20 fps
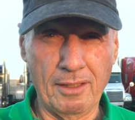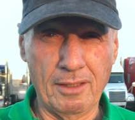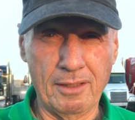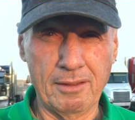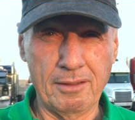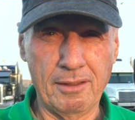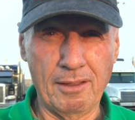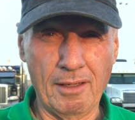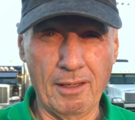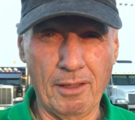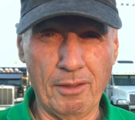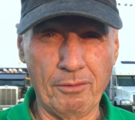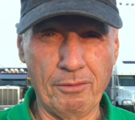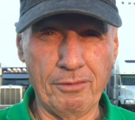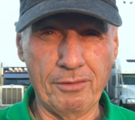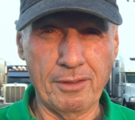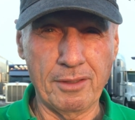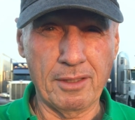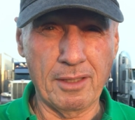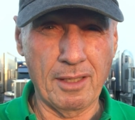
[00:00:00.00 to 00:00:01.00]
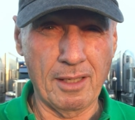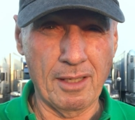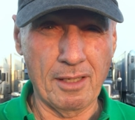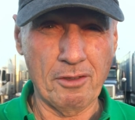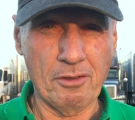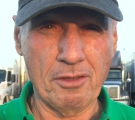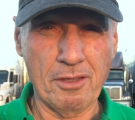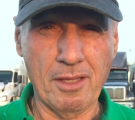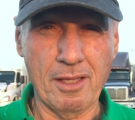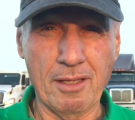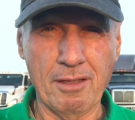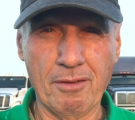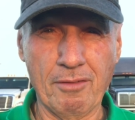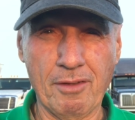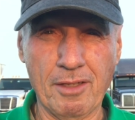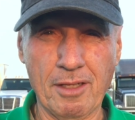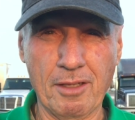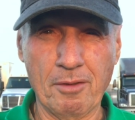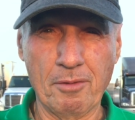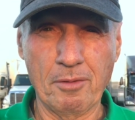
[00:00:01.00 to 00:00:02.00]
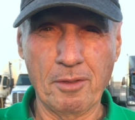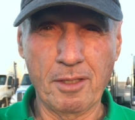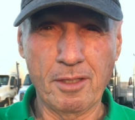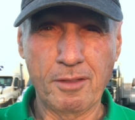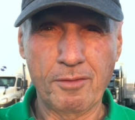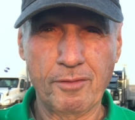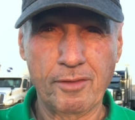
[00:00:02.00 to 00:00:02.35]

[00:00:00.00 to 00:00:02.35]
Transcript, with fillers: Die Einwohnerzahl auf eine Fläche von